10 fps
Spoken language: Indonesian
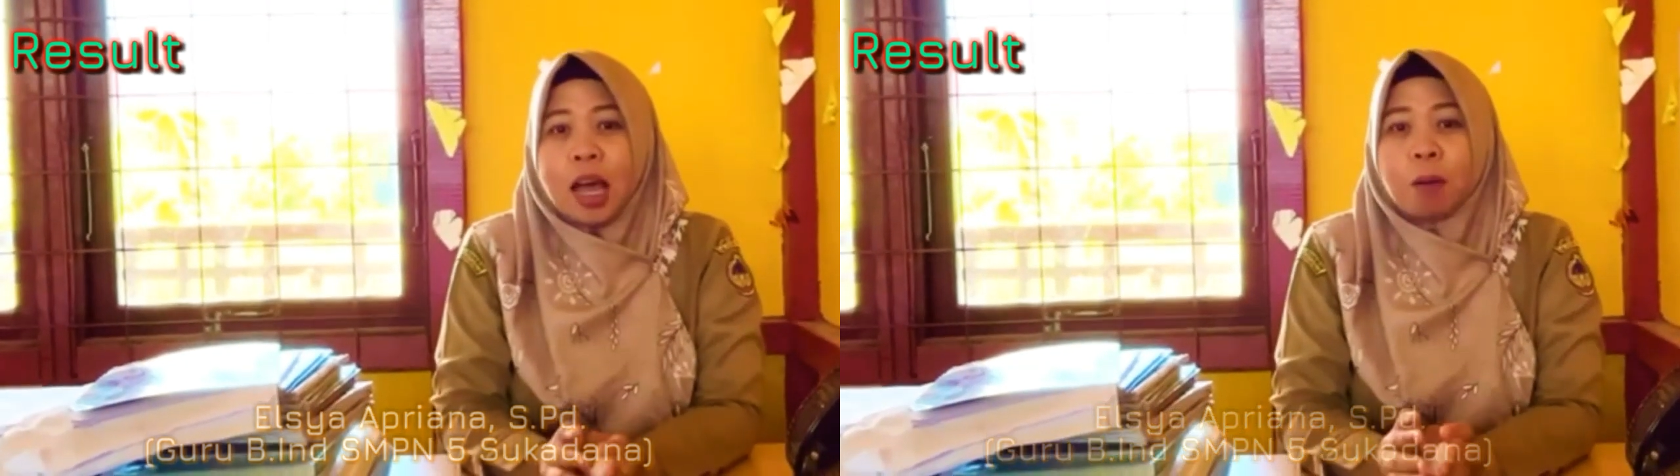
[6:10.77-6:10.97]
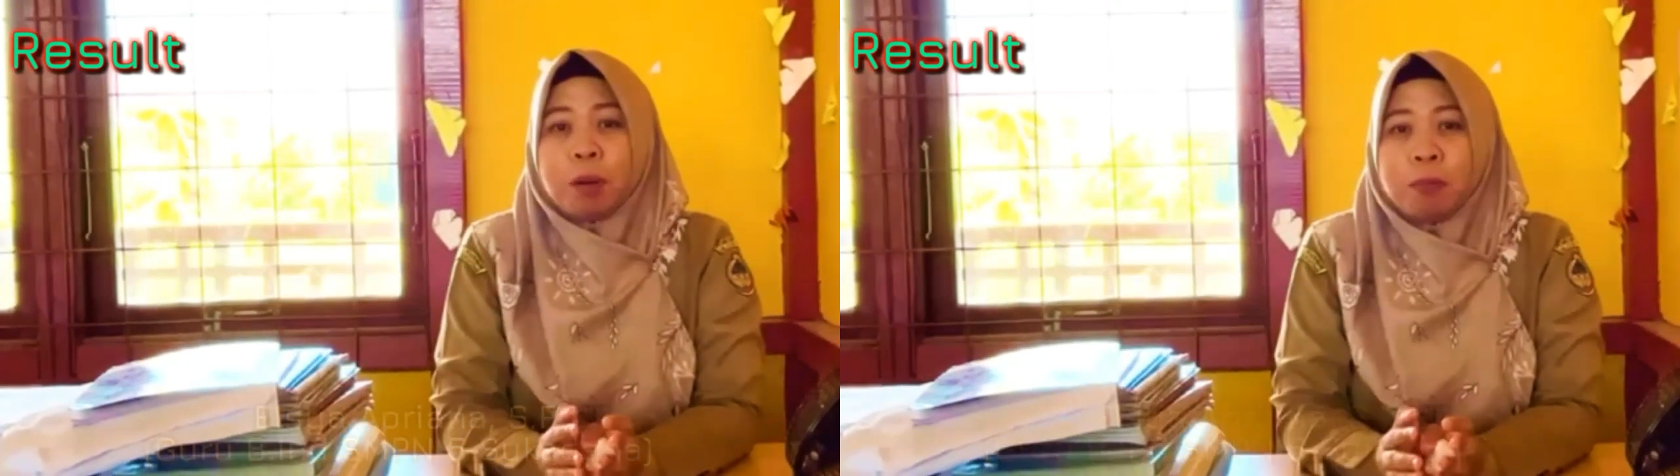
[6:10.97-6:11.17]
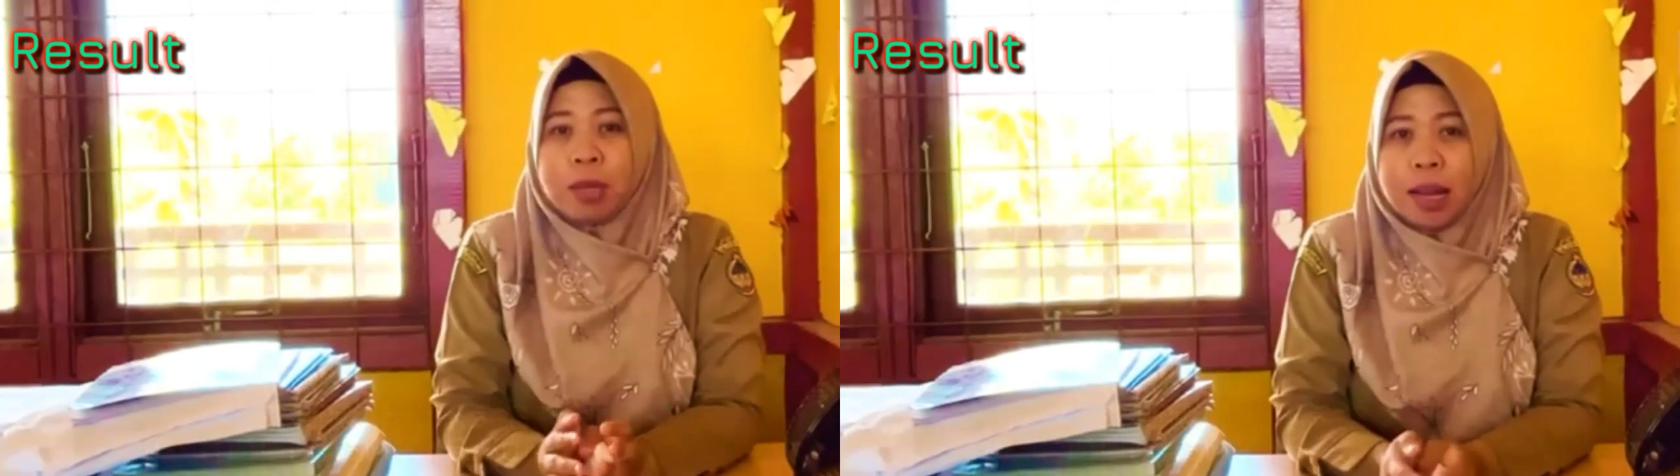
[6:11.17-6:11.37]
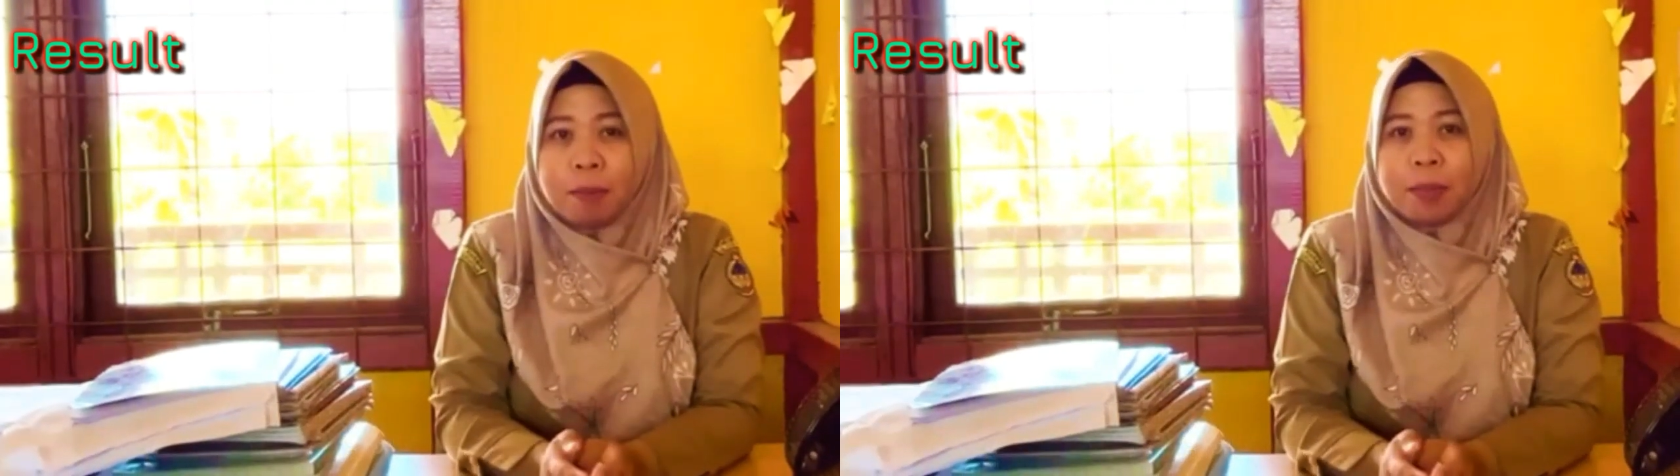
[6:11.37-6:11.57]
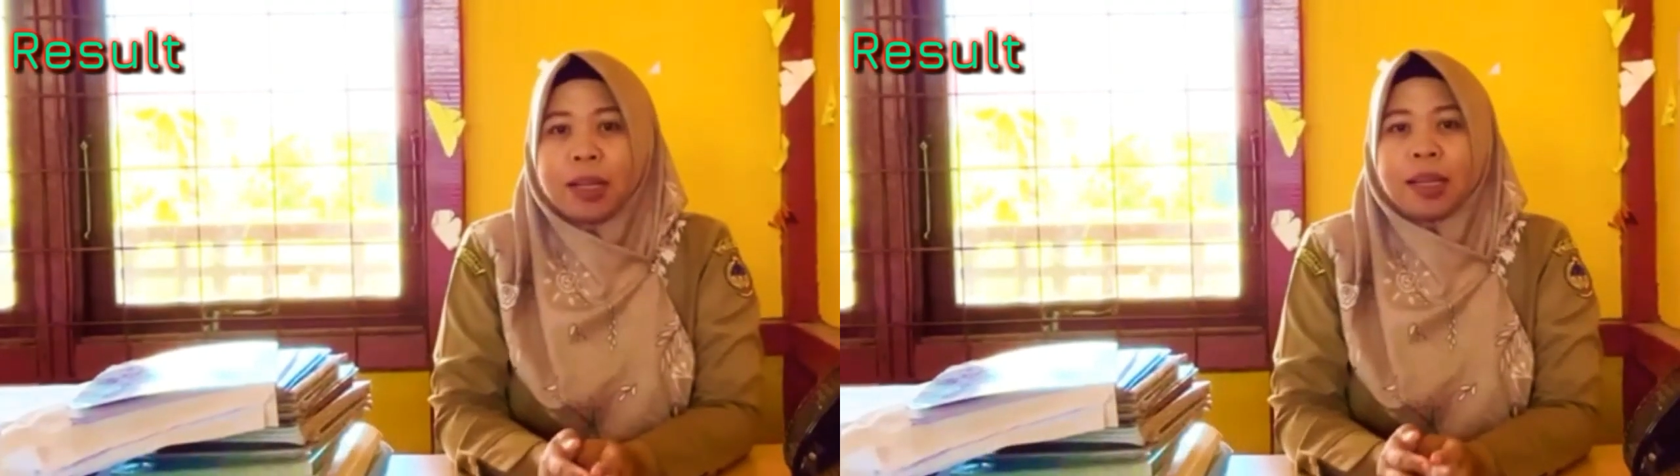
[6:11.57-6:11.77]

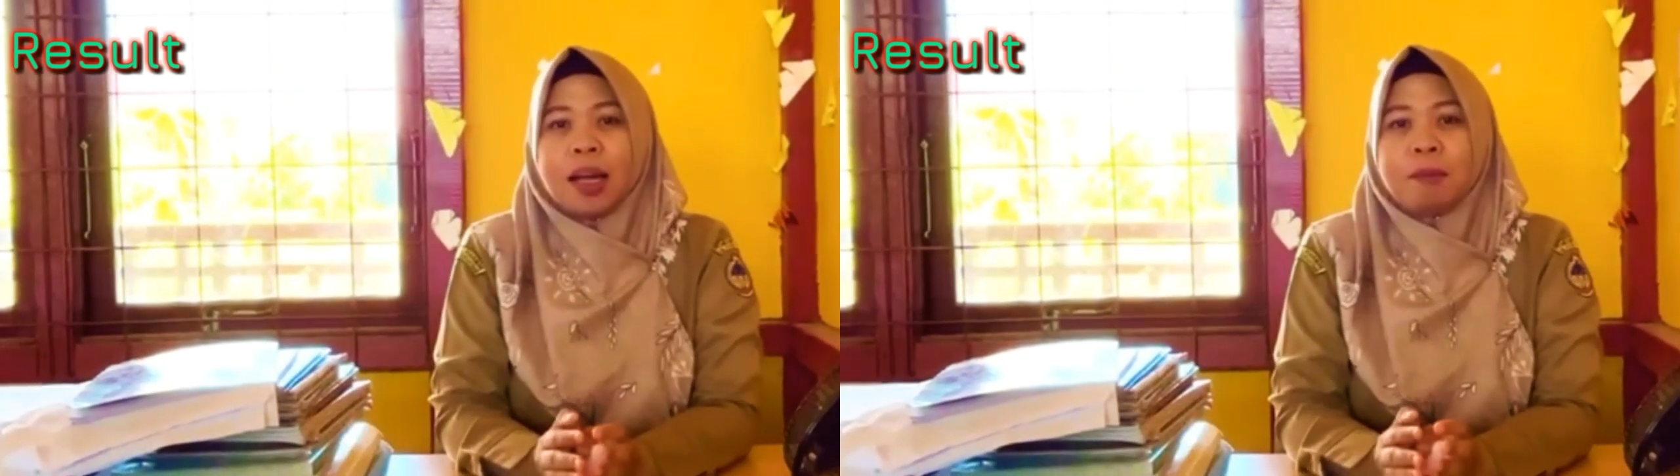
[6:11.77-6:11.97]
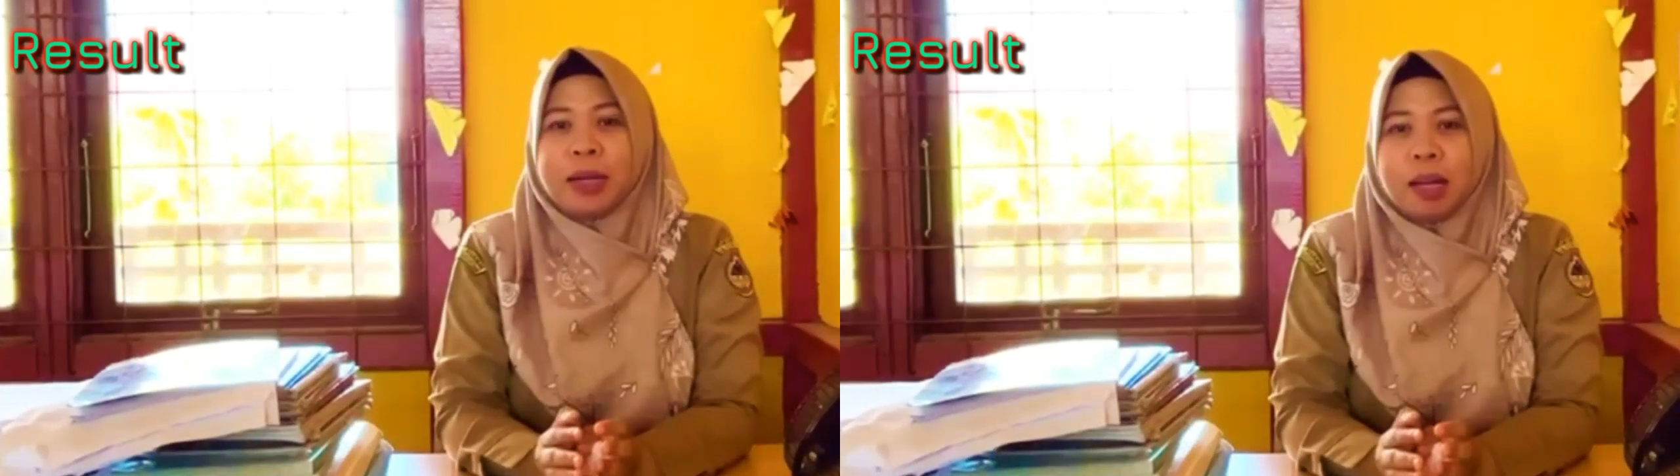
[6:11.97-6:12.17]
apabila mereka